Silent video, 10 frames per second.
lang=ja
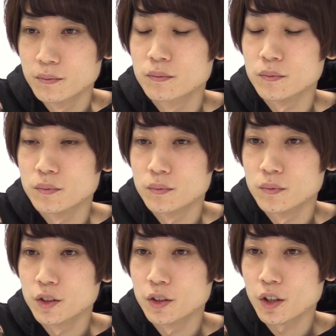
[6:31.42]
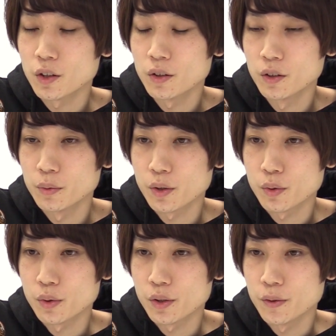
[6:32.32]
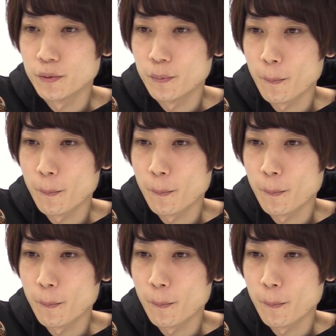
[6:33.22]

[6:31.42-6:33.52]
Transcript: うん全然込んでもさそうです